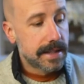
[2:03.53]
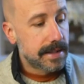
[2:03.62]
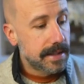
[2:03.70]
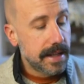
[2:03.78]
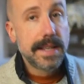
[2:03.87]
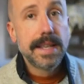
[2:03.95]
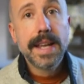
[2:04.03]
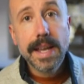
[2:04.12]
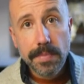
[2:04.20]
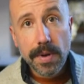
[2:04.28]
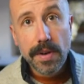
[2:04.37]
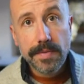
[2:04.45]
c'est
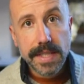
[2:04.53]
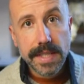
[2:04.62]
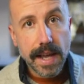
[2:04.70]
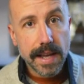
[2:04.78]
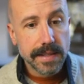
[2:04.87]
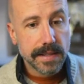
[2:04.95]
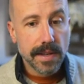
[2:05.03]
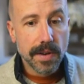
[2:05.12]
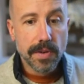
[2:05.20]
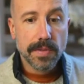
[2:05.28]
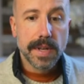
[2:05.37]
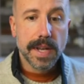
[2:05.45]

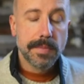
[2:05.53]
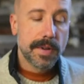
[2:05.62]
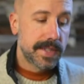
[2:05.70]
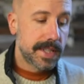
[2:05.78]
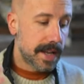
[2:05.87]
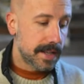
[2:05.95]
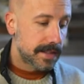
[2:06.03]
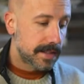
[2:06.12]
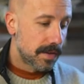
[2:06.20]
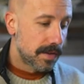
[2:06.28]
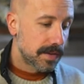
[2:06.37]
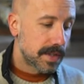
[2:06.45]
l'improvisation.
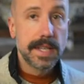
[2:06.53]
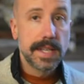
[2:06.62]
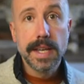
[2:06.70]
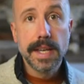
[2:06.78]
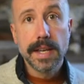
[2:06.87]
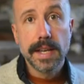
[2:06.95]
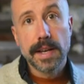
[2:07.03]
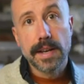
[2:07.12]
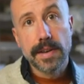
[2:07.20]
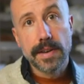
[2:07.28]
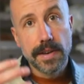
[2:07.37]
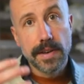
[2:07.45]
Improvisation qui est
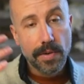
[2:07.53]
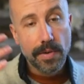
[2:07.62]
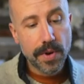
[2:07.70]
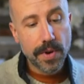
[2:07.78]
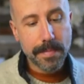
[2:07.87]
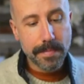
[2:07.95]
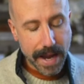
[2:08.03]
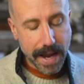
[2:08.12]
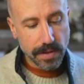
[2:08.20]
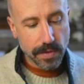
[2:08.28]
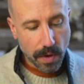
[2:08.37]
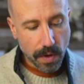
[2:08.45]
un peu la
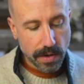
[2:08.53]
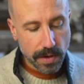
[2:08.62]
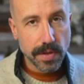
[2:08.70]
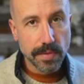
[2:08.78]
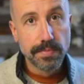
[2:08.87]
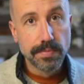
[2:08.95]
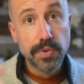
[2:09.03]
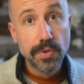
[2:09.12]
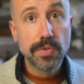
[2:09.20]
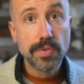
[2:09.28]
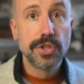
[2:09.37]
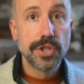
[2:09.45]
bête noire de
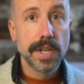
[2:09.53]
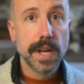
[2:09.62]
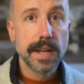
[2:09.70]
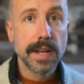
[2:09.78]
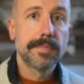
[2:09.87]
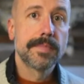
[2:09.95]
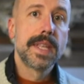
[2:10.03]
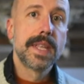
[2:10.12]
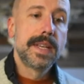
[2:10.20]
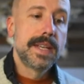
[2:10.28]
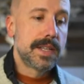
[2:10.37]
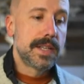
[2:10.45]
beaucoup de gens.
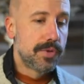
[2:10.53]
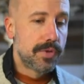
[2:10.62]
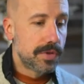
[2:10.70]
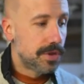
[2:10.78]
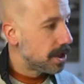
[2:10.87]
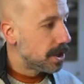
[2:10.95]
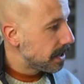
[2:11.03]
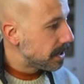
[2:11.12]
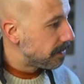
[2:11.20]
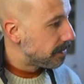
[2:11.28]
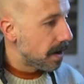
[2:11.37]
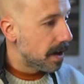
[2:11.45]
Il y a beaucoup de gens
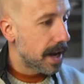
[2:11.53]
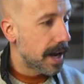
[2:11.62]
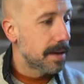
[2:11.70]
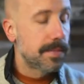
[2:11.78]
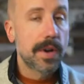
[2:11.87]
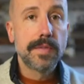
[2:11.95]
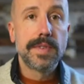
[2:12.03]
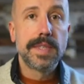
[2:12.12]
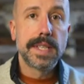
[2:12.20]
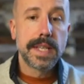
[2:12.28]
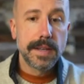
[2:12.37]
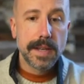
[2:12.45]
qui veulent
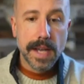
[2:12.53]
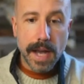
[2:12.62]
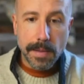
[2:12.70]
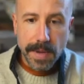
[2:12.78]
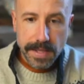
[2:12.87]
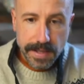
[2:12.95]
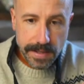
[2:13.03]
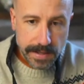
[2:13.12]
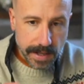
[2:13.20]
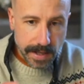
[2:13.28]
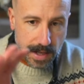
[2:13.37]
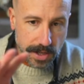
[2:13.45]
improviser. En passant,
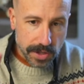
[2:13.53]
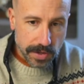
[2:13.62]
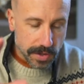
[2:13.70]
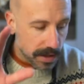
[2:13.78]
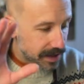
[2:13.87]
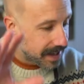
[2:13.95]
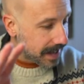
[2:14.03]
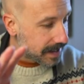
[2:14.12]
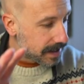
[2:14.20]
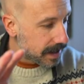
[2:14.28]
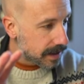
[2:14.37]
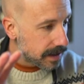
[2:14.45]
s'il y a quelque chose de
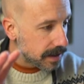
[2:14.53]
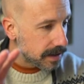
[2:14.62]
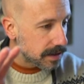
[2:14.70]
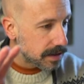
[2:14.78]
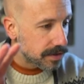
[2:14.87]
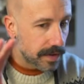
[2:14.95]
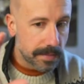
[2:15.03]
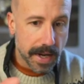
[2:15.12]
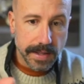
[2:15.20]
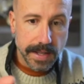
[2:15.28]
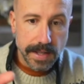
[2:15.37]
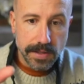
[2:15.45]
technique, je fais une
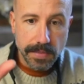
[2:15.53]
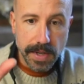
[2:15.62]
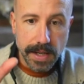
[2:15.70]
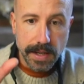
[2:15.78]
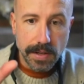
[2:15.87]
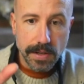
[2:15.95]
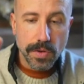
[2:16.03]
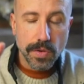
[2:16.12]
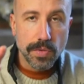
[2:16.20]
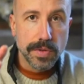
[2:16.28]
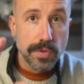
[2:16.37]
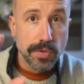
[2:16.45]
parenthèse, mais euh,
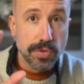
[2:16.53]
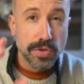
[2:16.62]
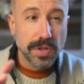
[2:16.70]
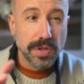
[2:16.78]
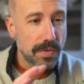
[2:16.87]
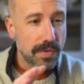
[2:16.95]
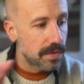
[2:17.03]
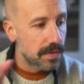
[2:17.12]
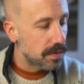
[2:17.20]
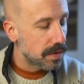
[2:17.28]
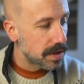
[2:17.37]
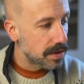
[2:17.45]
au niveau du son
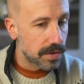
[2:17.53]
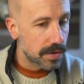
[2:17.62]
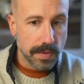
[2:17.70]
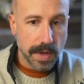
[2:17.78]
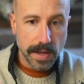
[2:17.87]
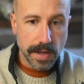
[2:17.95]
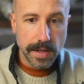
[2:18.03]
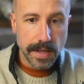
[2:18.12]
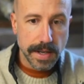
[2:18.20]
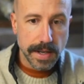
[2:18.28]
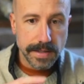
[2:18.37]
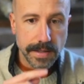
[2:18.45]
ou quoi que ce soit, euh,
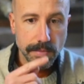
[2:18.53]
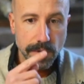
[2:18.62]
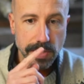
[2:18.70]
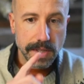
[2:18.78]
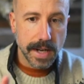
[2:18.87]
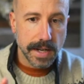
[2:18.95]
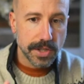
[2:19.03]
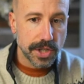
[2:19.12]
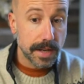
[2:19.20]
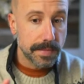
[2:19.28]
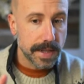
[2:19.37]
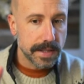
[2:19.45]
laissez-moi ça dans le
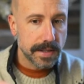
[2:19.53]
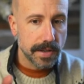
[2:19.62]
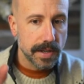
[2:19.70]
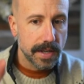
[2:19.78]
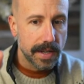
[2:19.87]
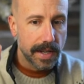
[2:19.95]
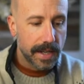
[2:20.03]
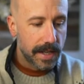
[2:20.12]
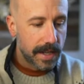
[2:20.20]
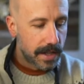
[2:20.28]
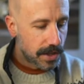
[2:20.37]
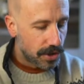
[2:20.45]
chat parce que
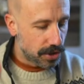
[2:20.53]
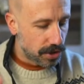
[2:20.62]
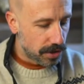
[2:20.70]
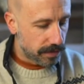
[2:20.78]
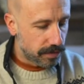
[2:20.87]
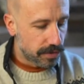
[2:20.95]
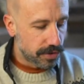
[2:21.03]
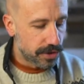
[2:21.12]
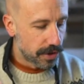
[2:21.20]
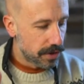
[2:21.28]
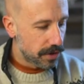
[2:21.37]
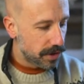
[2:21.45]
je vous
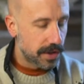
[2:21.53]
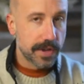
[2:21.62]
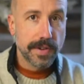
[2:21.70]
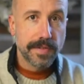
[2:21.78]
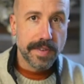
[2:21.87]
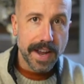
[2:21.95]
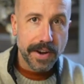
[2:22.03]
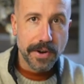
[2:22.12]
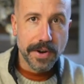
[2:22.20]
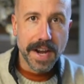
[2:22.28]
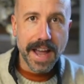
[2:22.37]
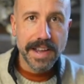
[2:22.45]
jure que faire
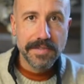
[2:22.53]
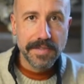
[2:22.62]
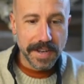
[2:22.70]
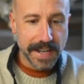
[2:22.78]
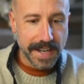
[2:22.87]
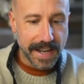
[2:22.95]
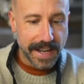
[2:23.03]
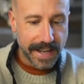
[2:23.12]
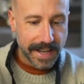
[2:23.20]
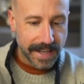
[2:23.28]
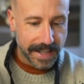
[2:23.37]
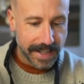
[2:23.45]
un live,
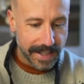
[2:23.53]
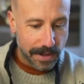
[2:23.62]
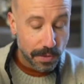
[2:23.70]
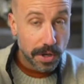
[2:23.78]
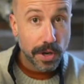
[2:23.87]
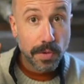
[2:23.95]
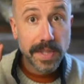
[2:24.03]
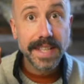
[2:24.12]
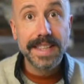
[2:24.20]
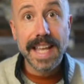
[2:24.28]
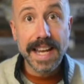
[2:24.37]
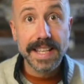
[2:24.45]
le,
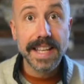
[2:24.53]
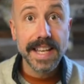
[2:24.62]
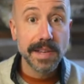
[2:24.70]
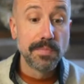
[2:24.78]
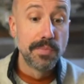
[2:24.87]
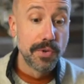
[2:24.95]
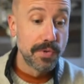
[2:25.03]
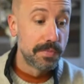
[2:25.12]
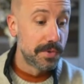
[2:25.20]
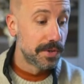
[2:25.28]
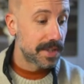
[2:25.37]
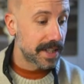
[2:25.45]
côté technique est beaucoup
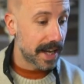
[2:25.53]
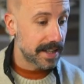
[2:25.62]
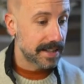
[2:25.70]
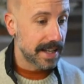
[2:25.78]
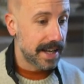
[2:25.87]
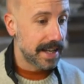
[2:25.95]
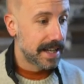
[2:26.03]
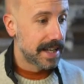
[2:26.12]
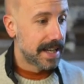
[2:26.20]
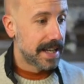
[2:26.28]
plus stressant